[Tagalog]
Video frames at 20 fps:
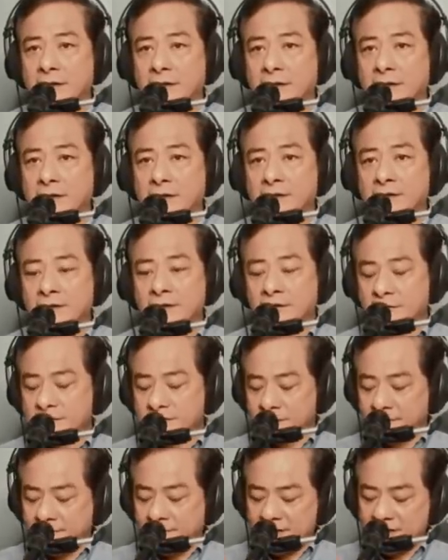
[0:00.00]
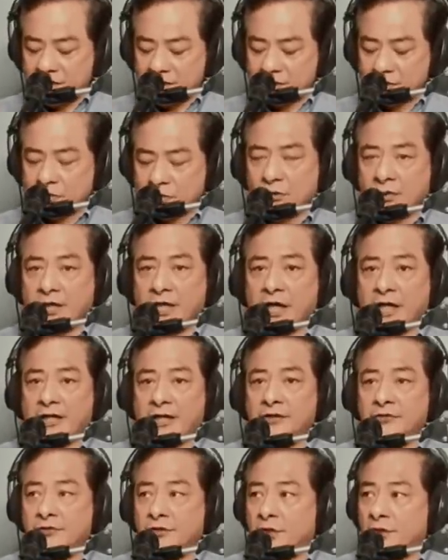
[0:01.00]
Nung si Mrs. Cory
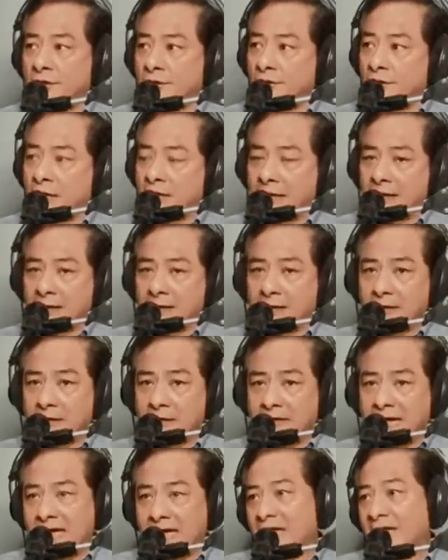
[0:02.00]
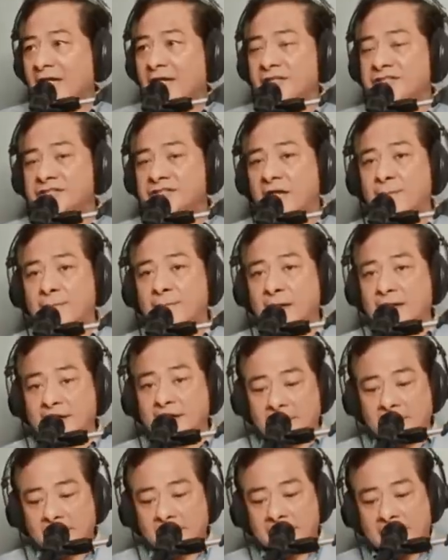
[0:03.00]
Aquino na ho ang nalagay sa
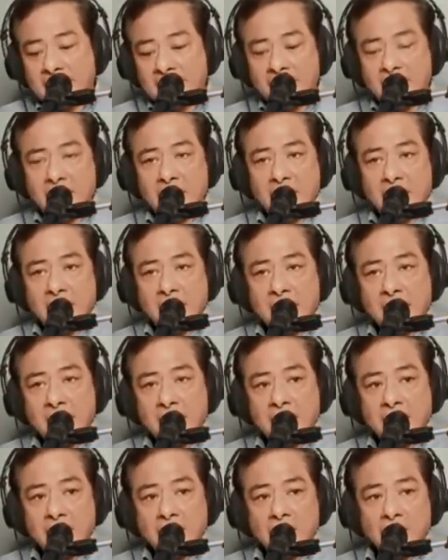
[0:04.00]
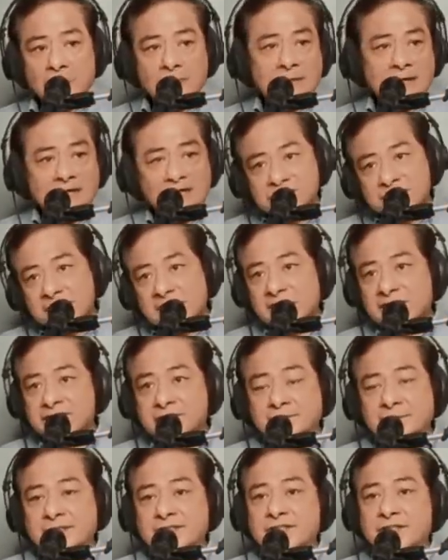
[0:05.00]
kapangyarihan dahil umalis na
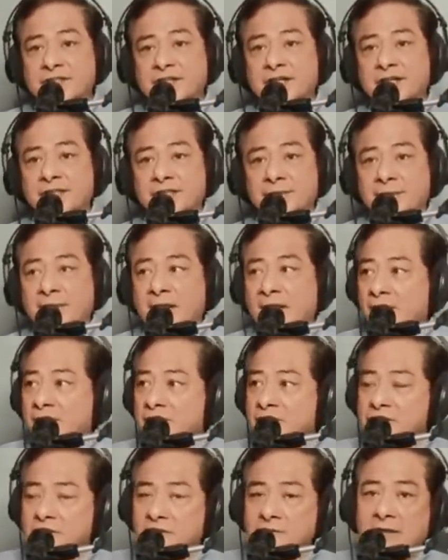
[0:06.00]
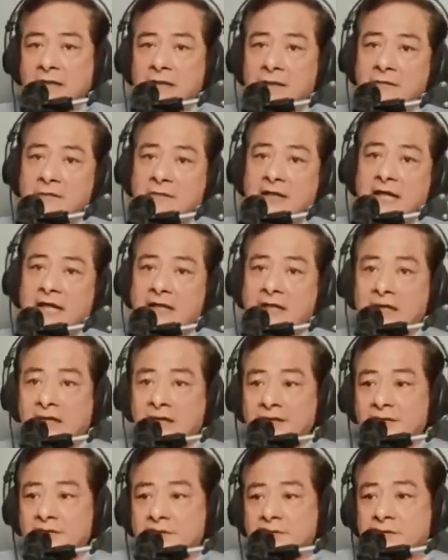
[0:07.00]
si Presidente Marcos, di ba? Wala na
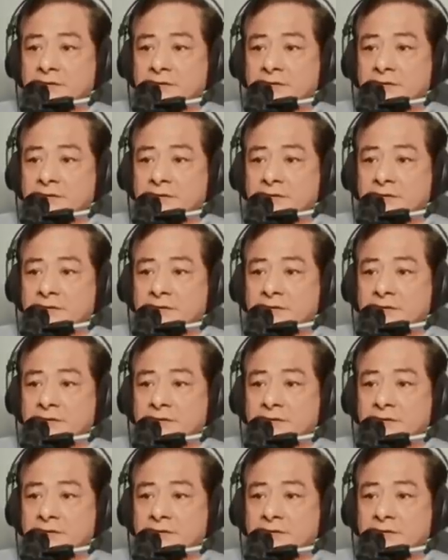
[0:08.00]
rito.